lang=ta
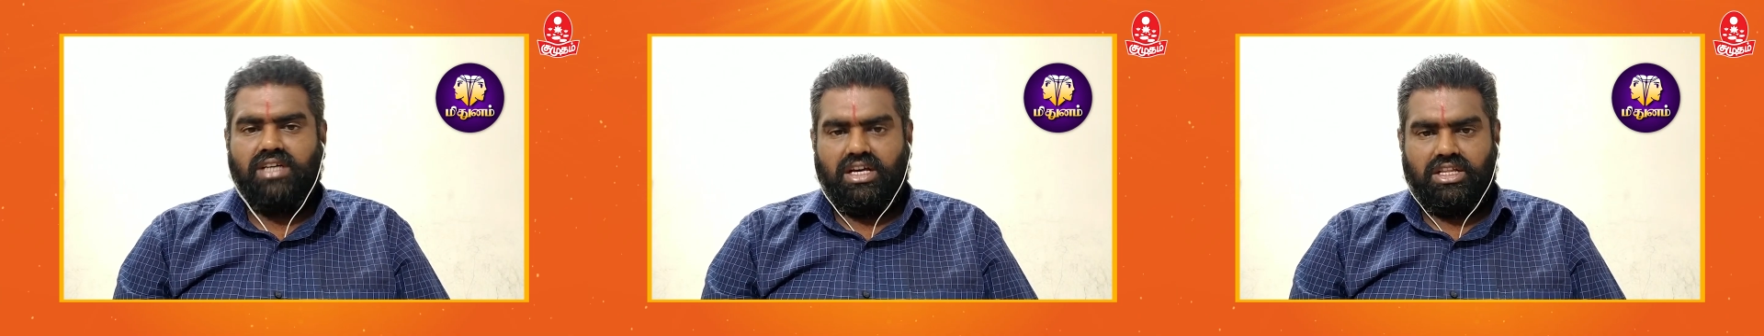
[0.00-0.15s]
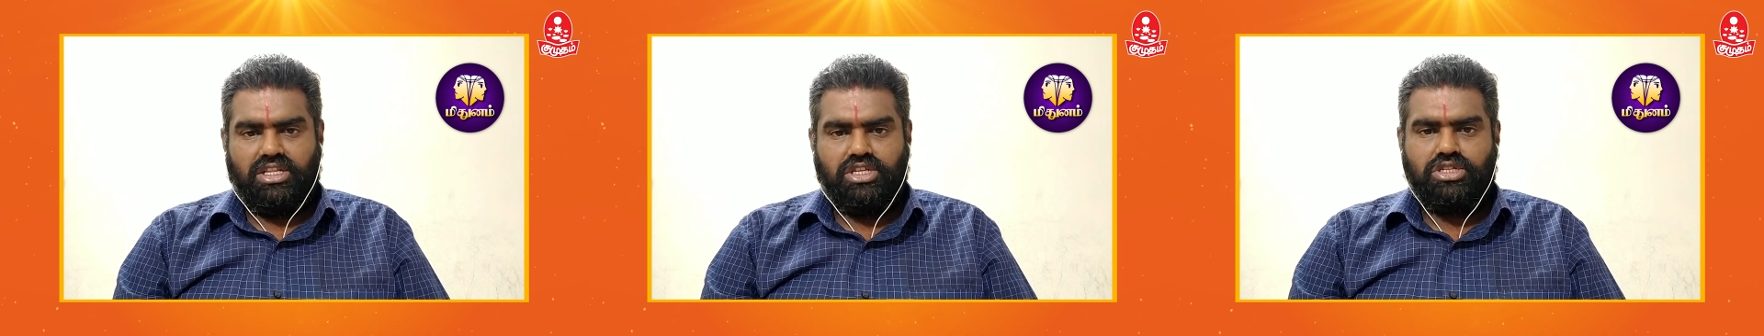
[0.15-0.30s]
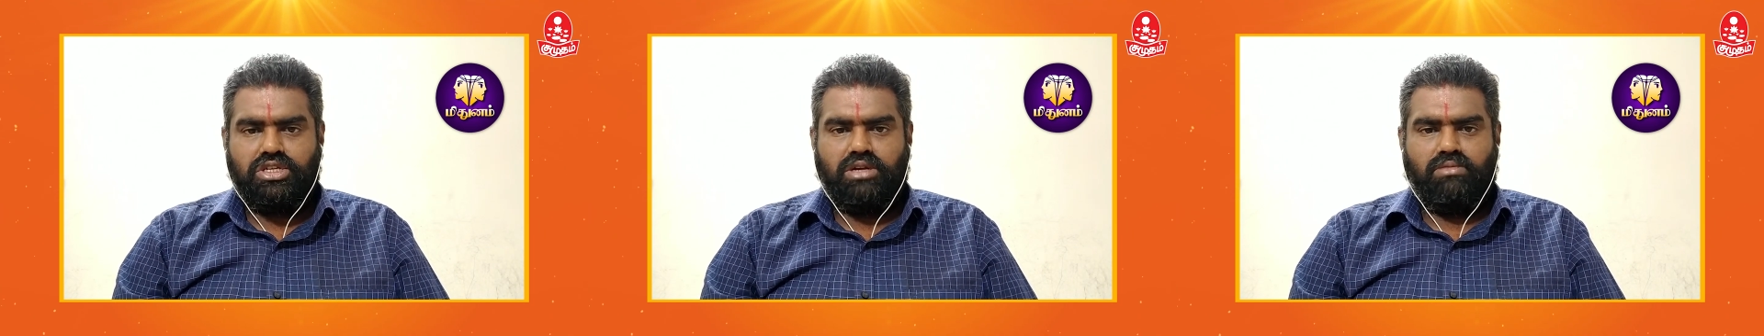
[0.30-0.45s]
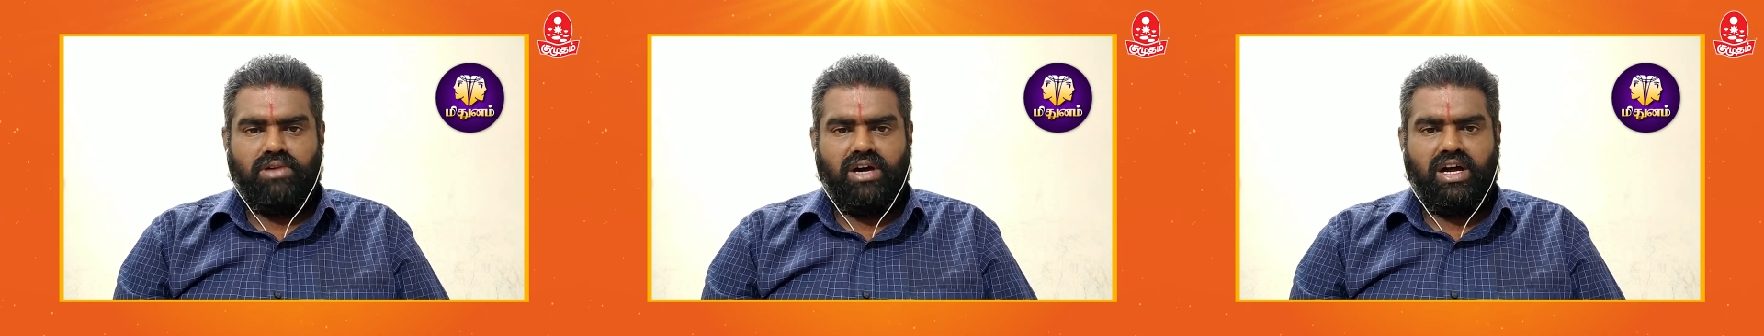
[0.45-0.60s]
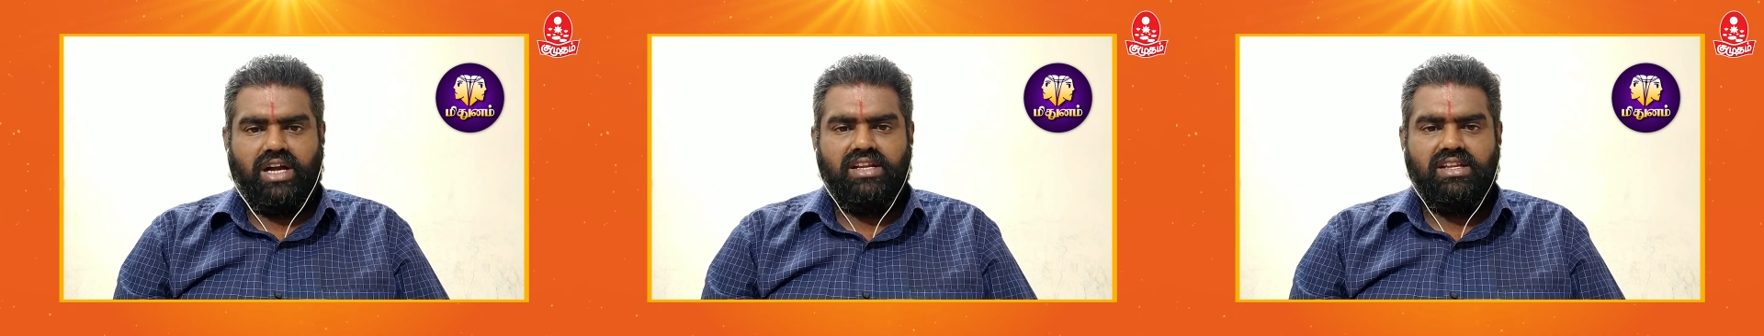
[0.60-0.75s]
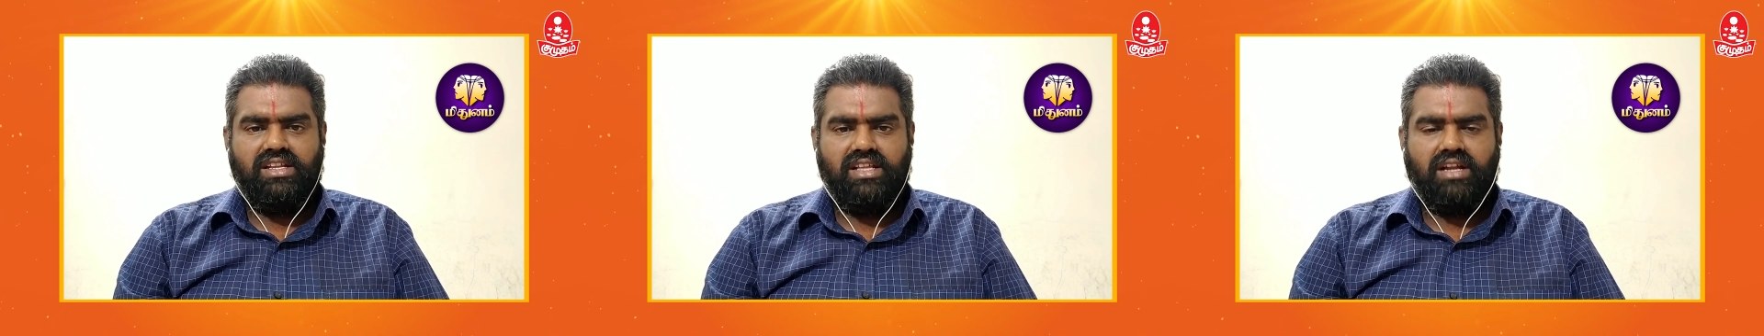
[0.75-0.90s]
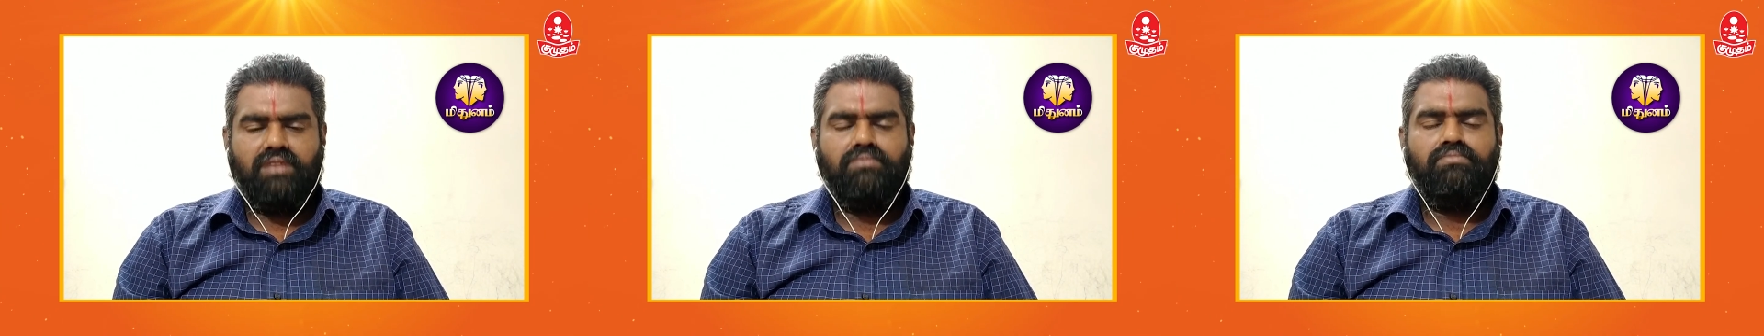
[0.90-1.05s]
அதிர்ஷ்டமான
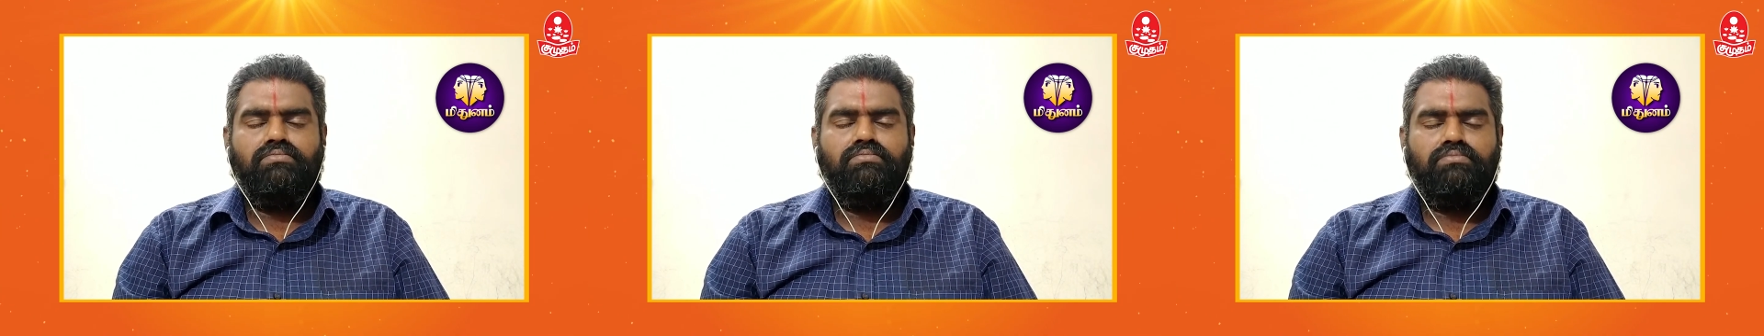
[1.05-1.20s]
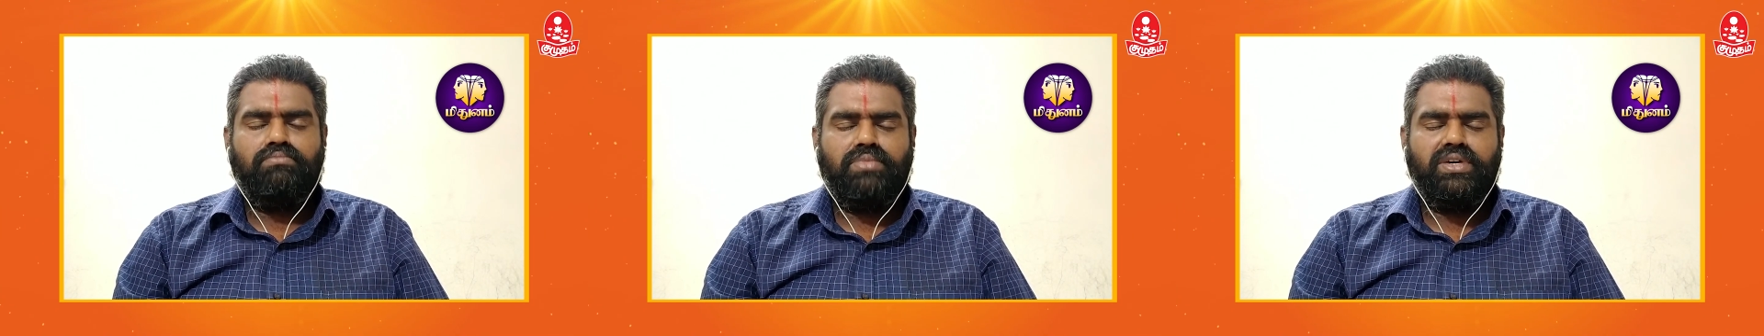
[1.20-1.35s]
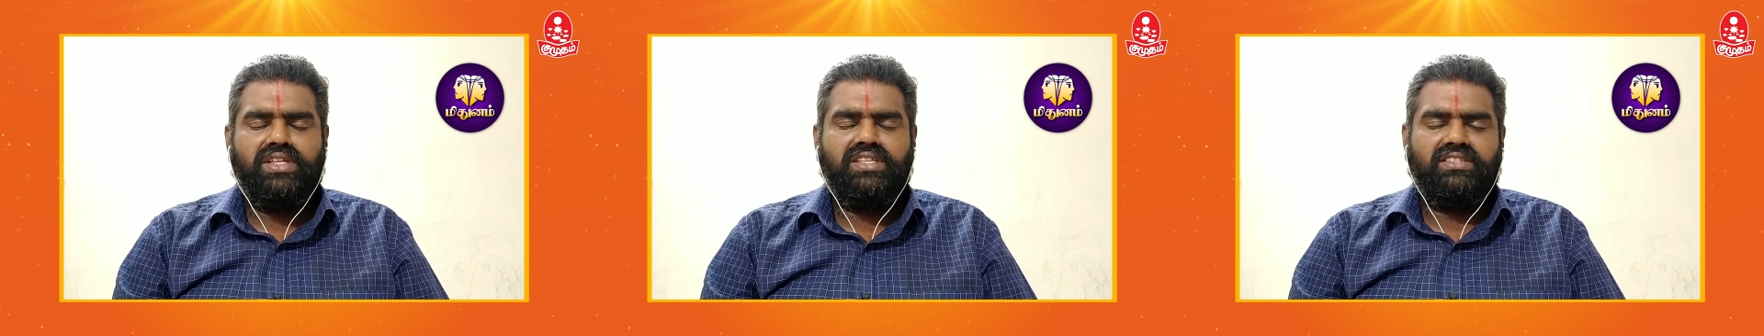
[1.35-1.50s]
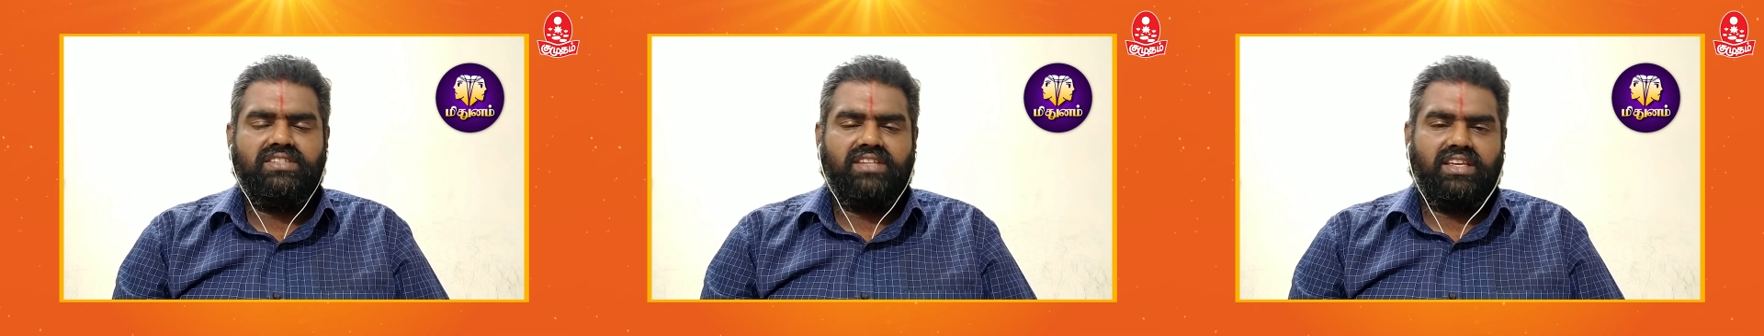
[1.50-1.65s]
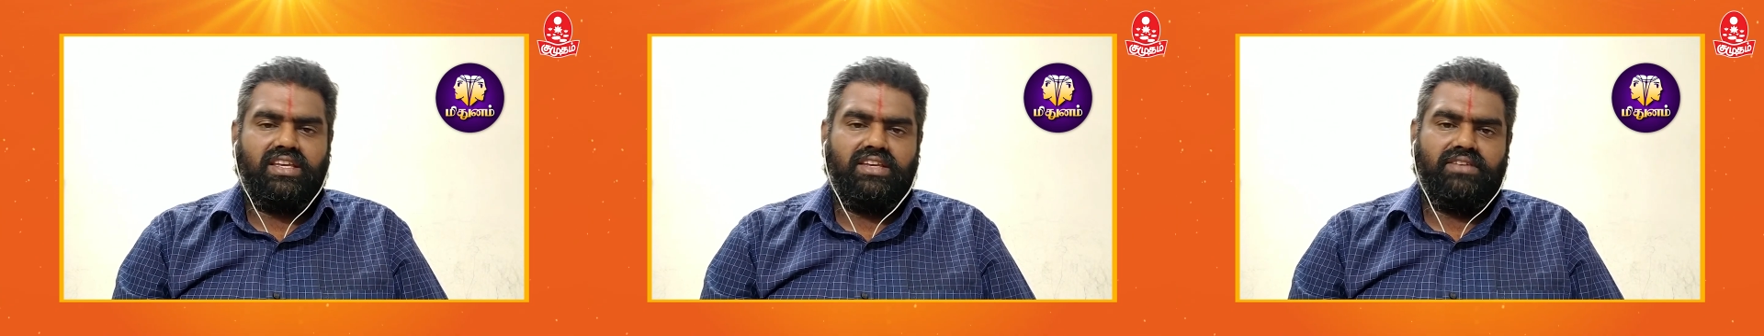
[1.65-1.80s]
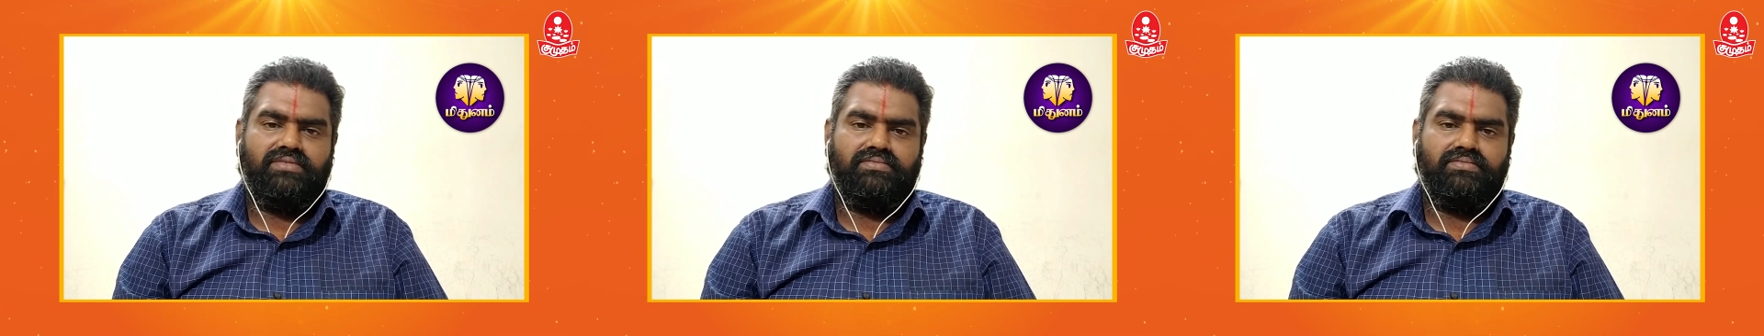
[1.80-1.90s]
நிறம் பச்சை